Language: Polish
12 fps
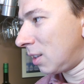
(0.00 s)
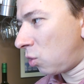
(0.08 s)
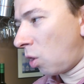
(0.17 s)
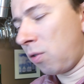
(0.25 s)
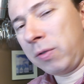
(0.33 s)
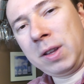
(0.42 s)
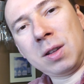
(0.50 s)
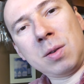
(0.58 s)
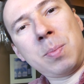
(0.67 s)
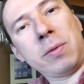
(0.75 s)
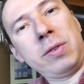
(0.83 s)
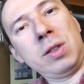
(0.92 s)
To wino
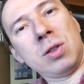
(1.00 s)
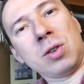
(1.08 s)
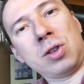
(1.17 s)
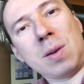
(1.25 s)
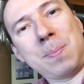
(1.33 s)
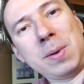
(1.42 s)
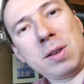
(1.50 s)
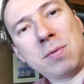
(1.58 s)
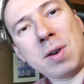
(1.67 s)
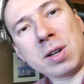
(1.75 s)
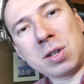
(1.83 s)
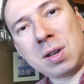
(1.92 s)
powinno się pić
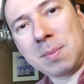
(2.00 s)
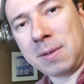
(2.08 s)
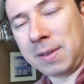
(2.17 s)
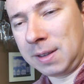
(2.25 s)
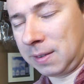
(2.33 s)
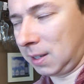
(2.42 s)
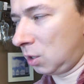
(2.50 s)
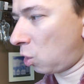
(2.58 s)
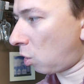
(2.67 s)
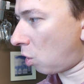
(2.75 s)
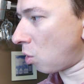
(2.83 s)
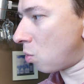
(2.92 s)
właśnie mniej więcej
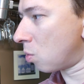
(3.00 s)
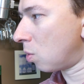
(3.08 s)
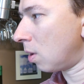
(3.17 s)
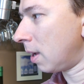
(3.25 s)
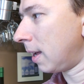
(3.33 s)
do roku,